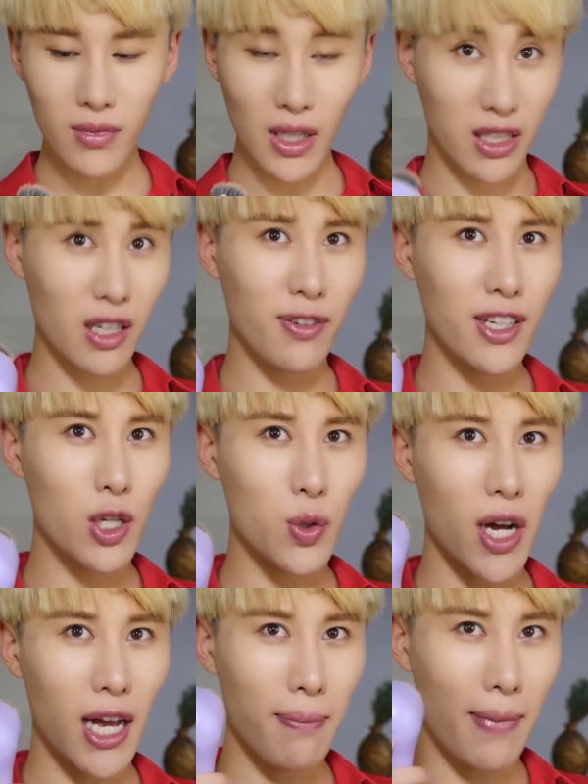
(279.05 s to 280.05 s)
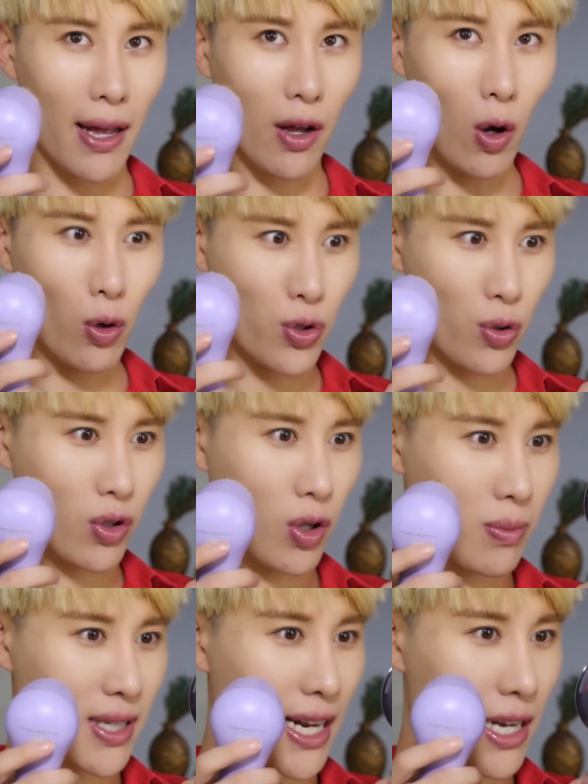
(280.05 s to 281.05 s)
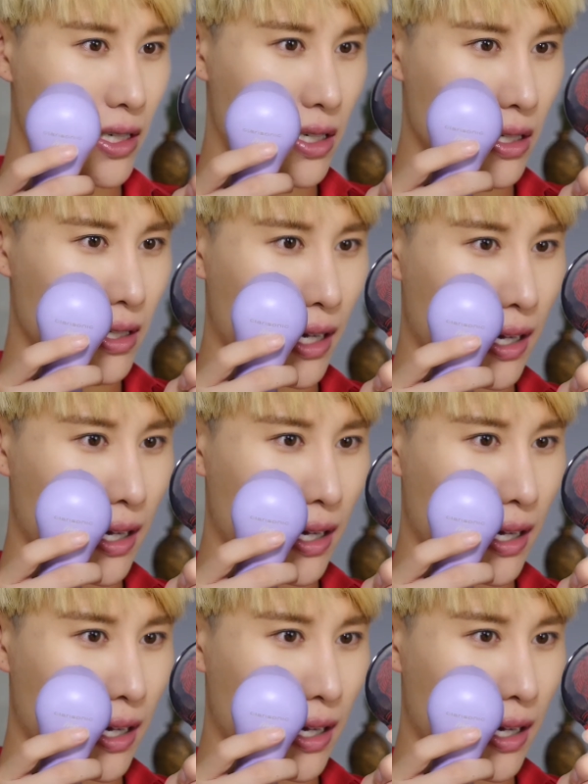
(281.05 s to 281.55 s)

这个粉底霜还蛮厚重的，我们再来试一